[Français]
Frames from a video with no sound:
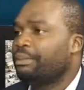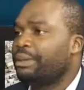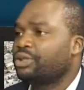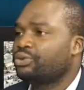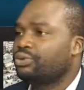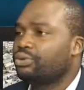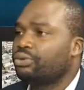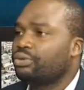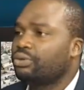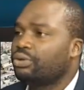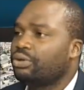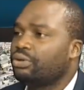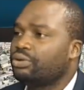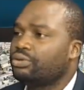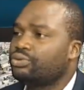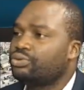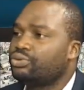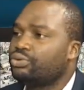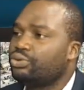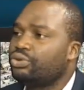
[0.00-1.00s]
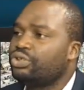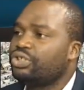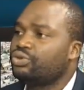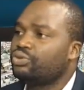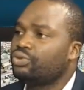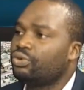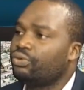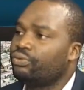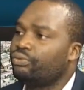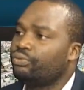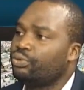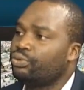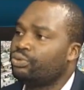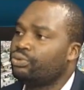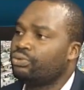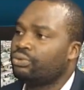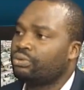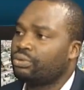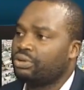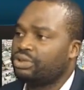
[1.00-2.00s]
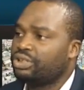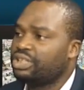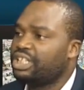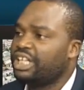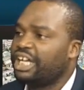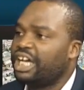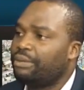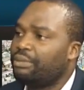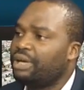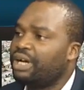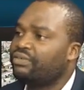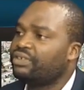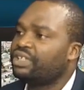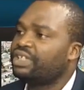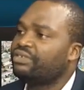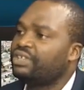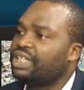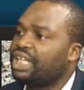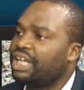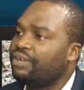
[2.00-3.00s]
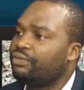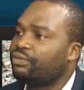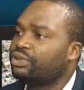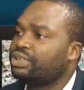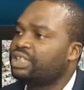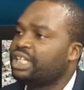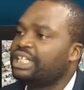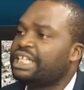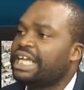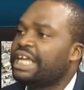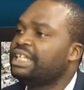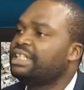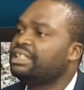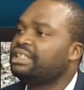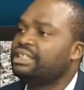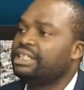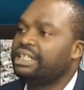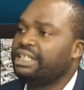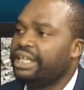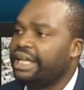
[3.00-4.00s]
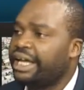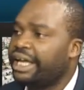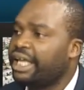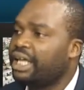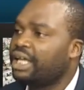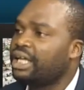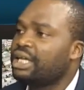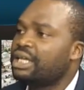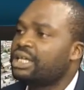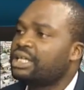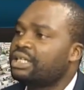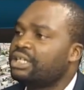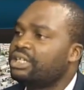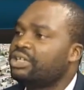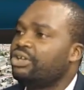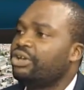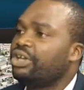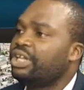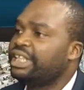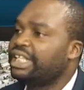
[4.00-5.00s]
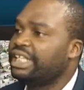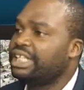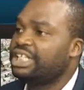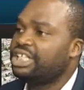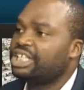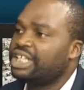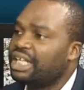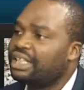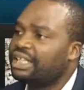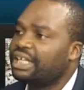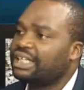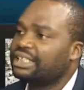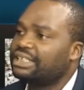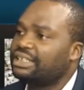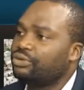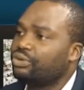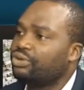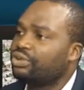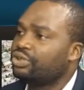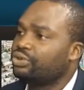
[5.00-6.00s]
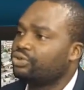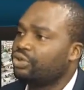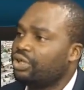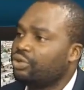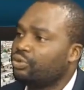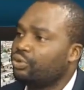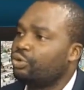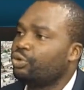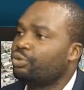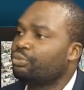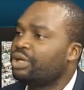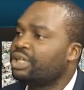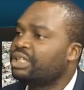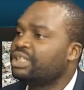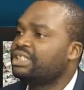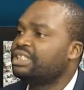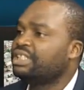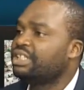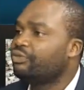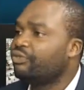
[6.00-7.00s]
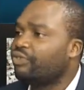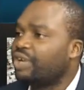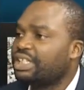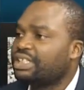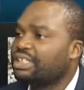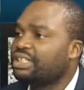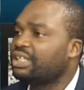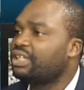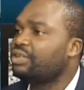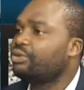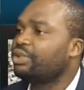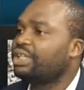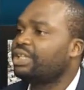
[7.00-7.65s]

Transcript: Parce que ceux qui sont venus, généralement avant de venir à la frontière, il y a un itinéraire qui leur est déjà tracé. Donc, ils ont un document qui dit, voici le